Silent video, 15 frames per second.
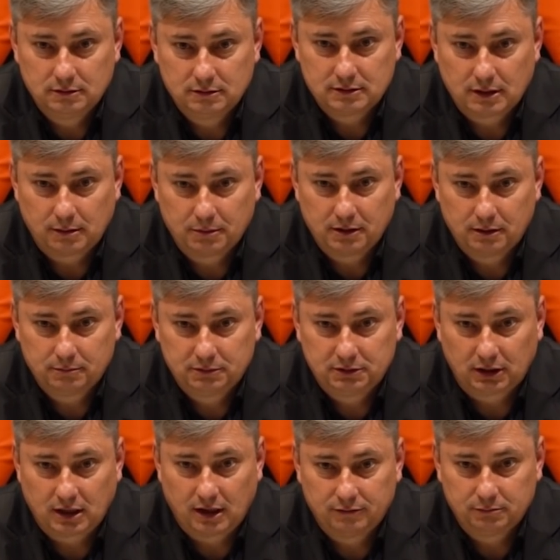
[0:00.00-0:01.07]
e, całkiem
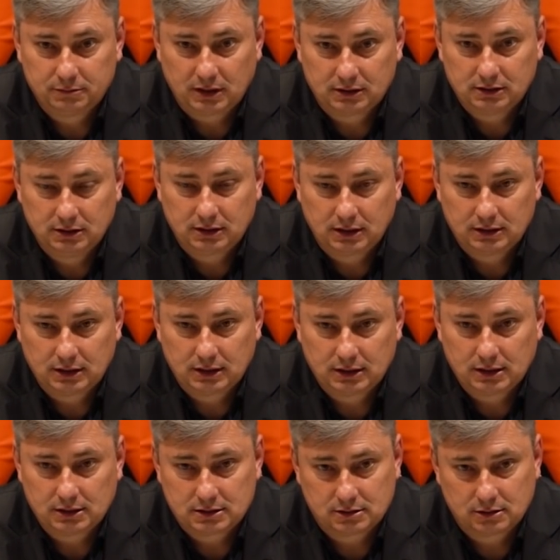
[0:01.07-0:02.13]
ciekawą taktykę na
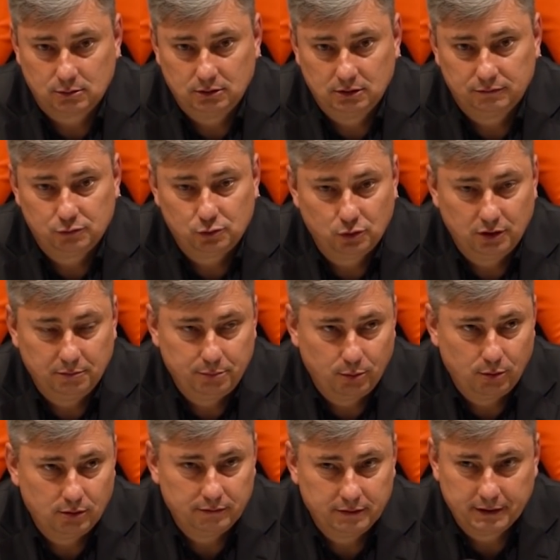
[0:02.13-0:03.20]
nas, szczególnie w drugiej
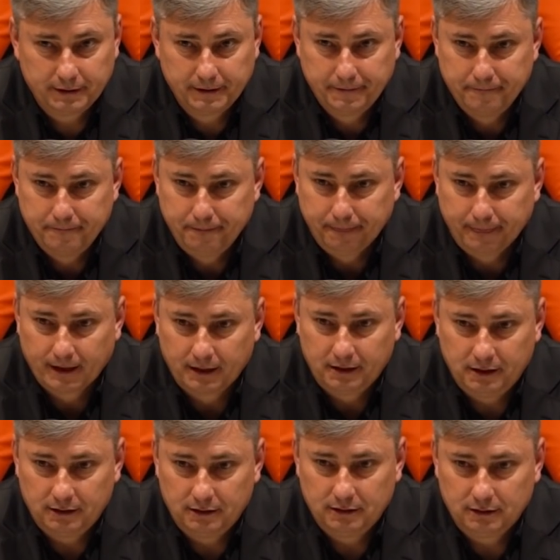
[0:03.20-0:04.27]
połowie,
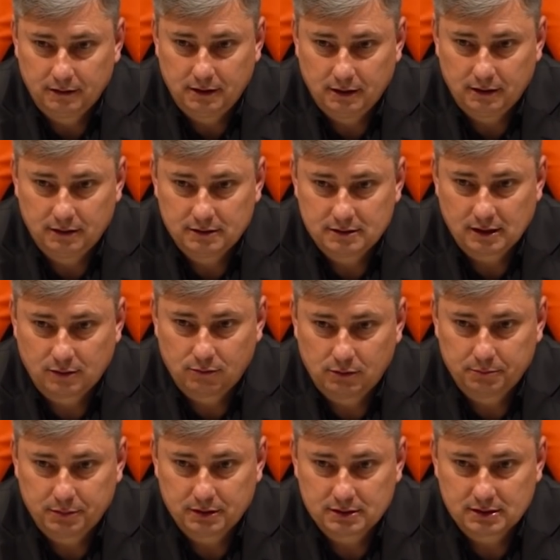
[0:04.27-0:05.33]
kiedy, kiedy
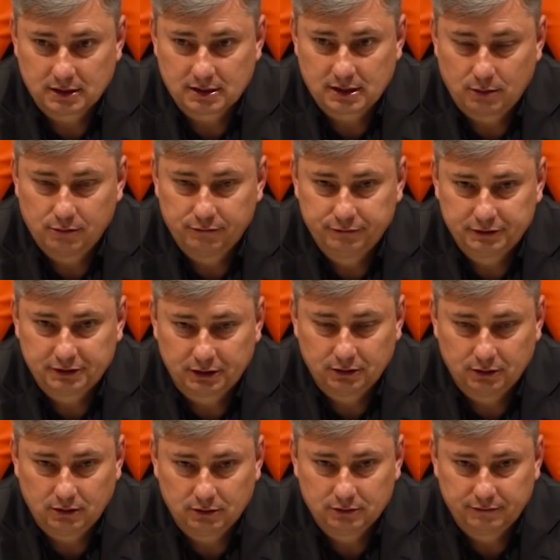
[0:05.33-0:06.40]
Zagłębie zagrało wyżej,
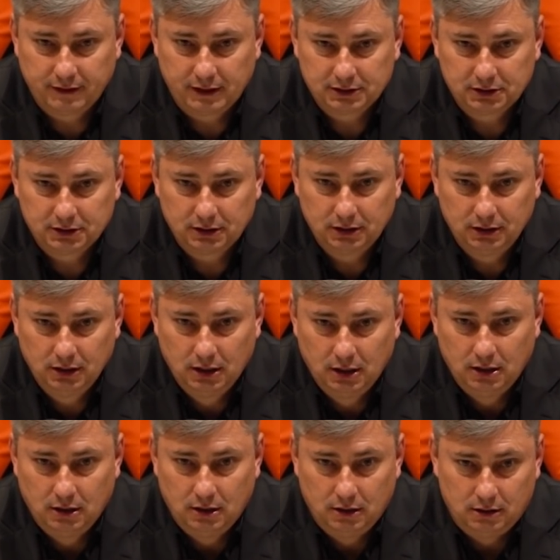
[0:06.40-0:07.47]
odważniej.
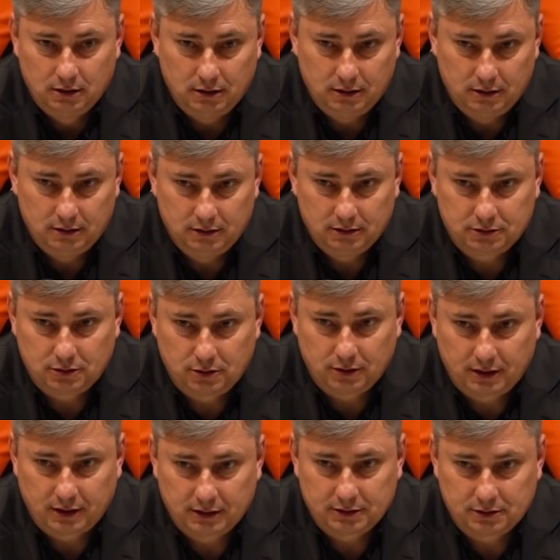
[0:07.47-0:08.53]

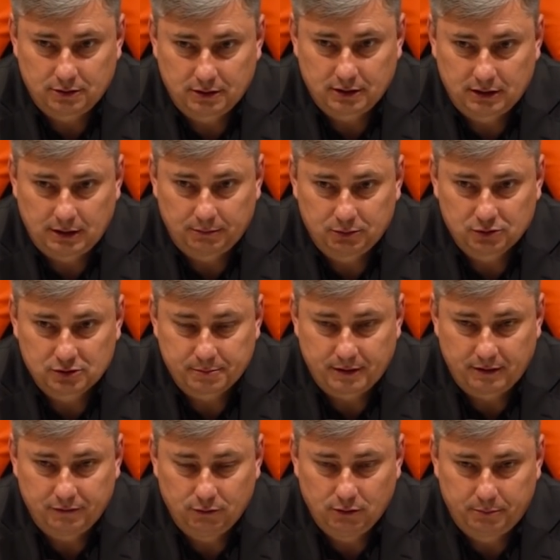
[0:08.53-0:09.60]
Trochę, trochę nam to
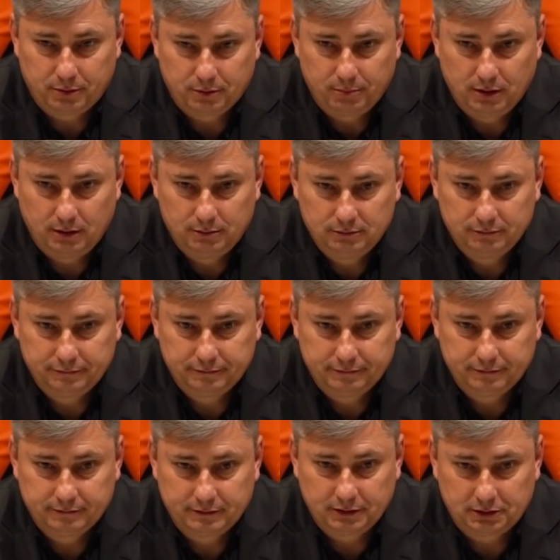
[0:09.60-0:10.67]
sprawiło
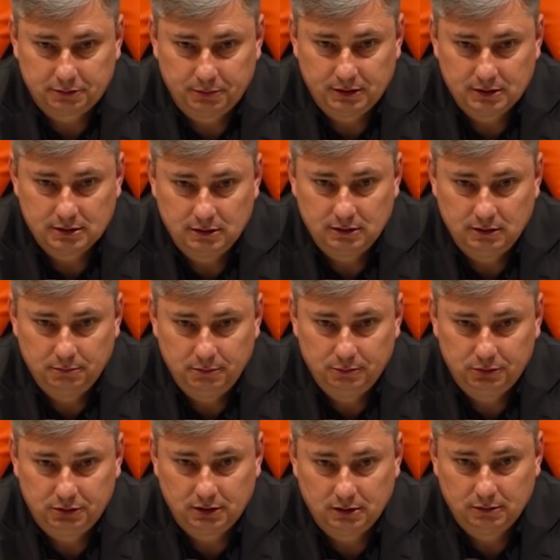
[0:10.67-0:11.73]
problemów. Też między innymi
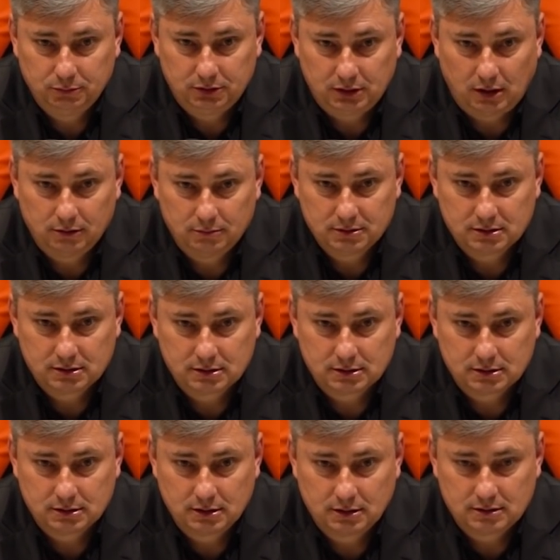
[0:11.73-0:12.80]
musiałem
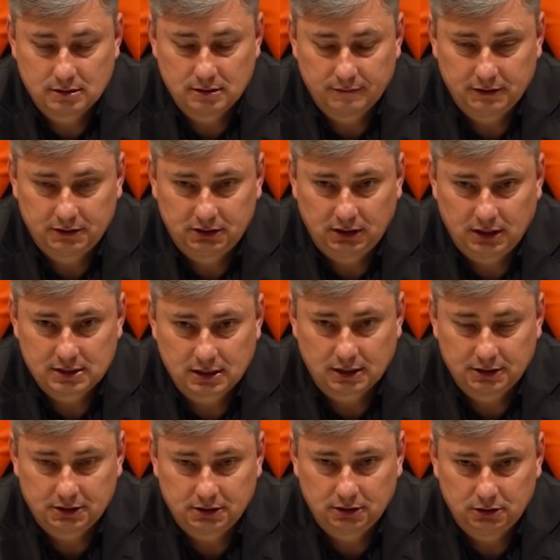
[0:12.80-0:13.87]
zdecydować się na
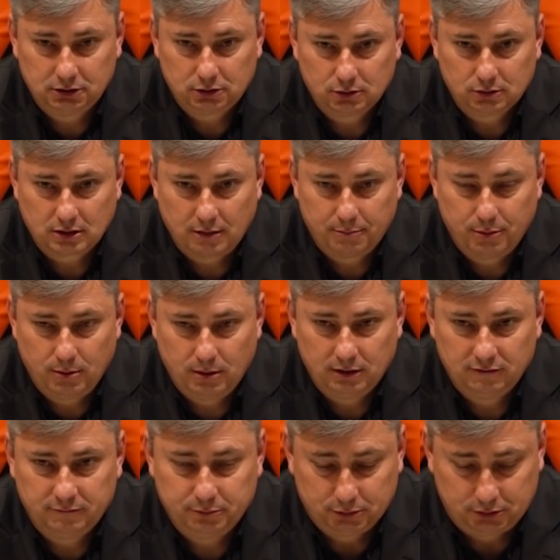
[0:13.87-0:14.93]
zagęszczenie środka pola
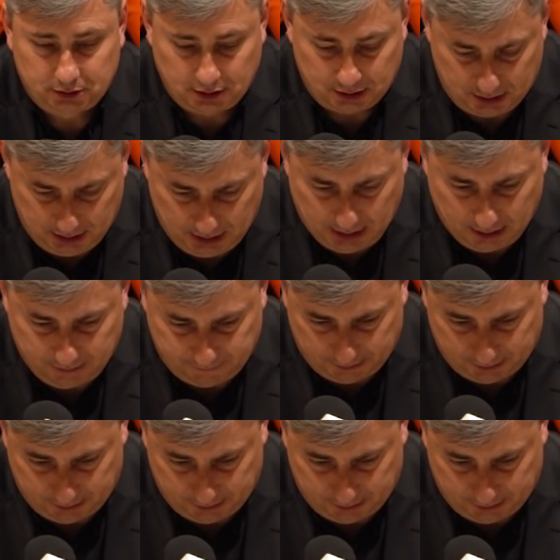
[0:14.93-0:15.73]
i wpuszczenie Nika